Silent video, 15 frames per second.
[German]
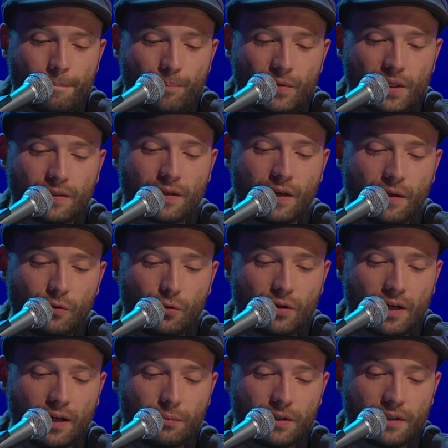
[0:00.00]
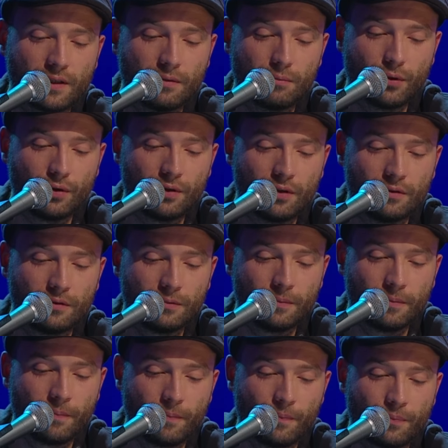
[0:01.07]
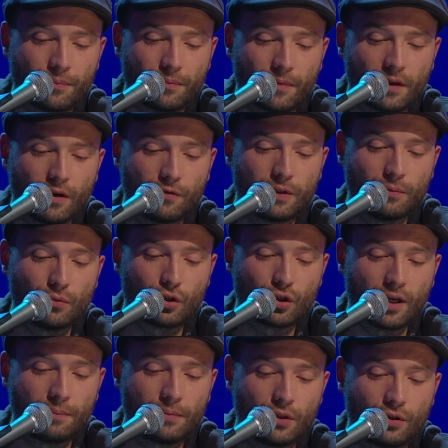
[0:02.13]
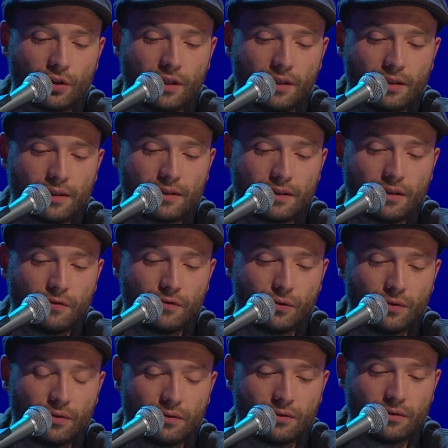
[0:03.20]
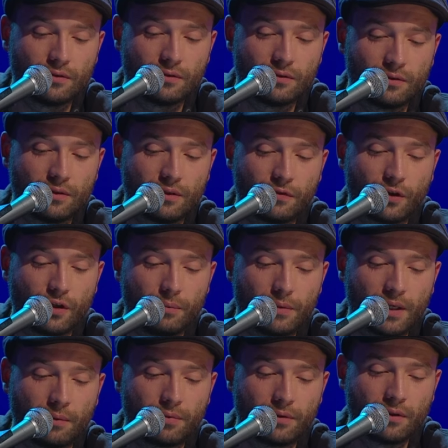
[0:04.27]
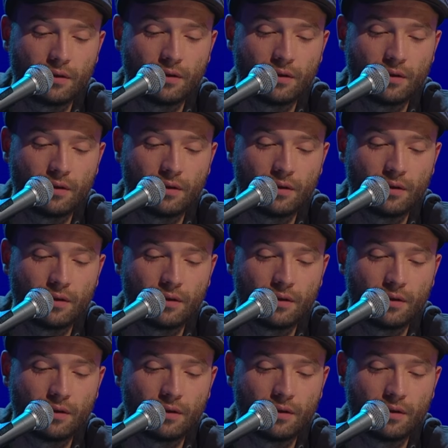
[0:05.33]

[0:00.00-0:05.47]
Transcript: Das Känguru kramt in seinem Beutel. Auf dem Schreibtisch klingelt das Telefon. Die Frau nimmt ab.